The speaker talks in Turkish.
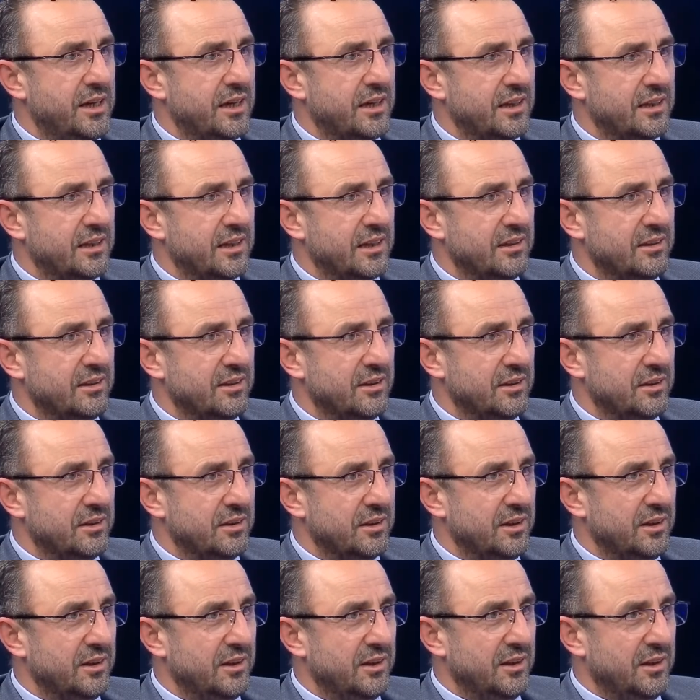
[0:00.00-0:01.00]
bereket getirir.
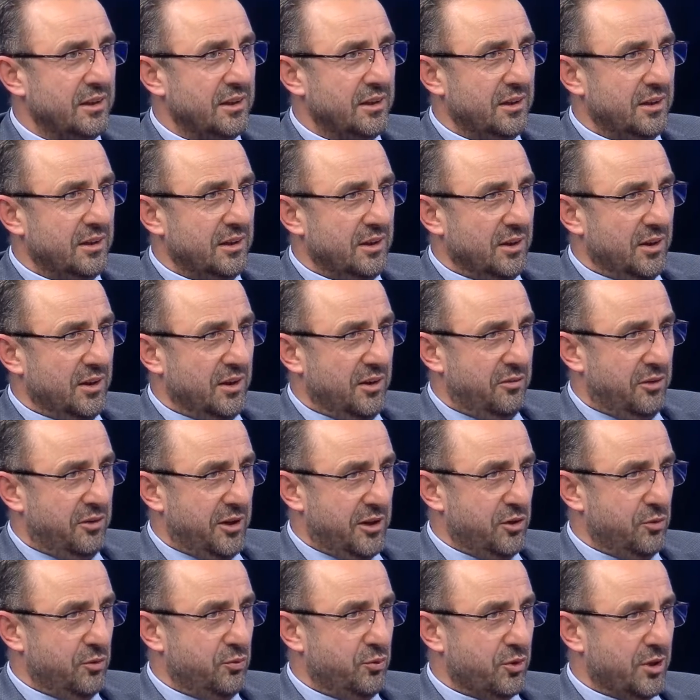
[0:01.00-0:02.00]

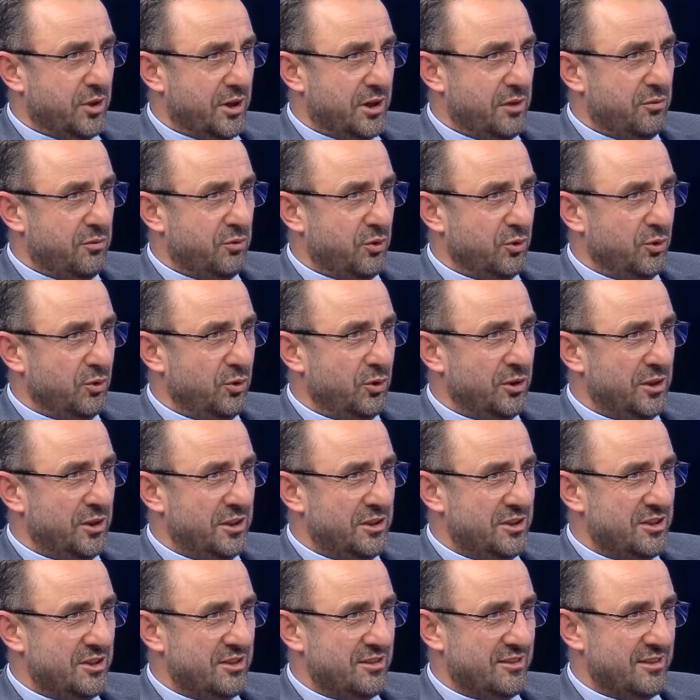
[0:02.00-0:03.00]
Fakir Fukara Fonu
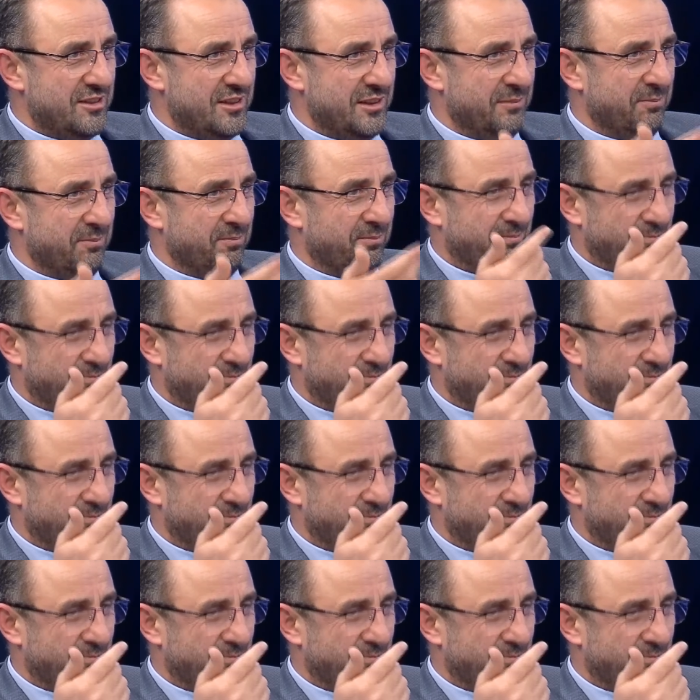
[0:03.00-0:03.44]
yöneticisi.